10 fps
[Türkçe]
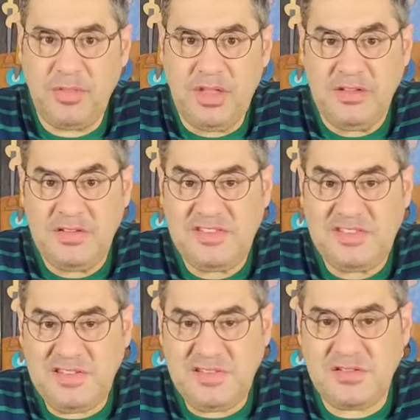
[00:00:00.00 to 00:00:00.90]

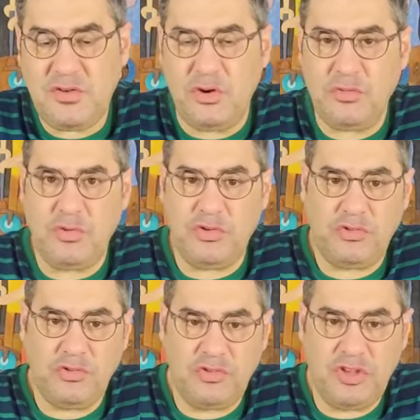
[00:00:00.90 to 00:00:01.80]
siz
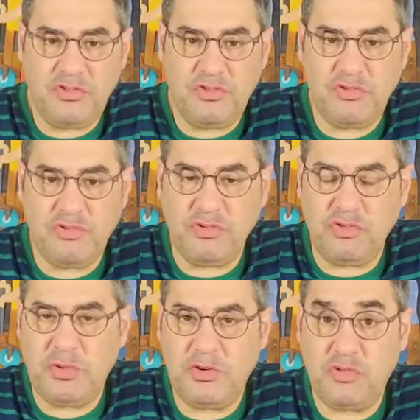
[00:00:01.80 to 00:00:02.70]
görmüyorsunuz diye çocuğunuz
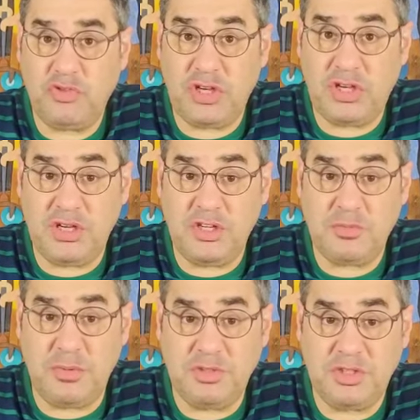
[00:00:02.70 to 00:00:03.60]
bir suça
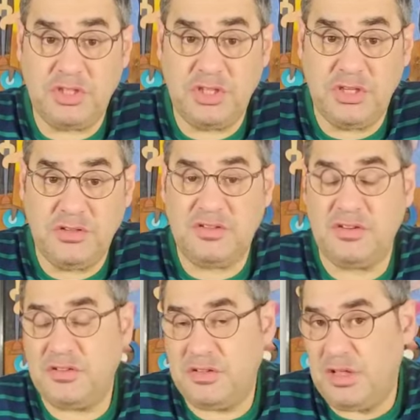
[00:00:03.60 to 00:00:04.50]

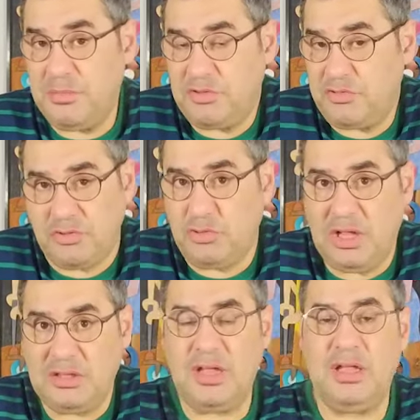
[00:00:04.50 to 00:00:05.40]
karışmamıştır diye bir
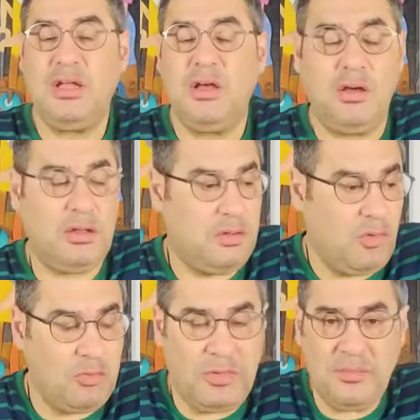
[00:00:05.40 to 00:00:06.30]
kuralda e,
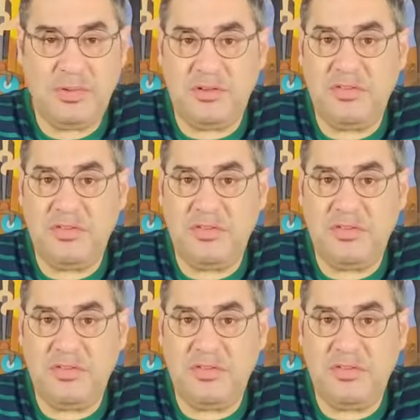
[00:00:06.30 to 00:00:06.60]
olmayabilir.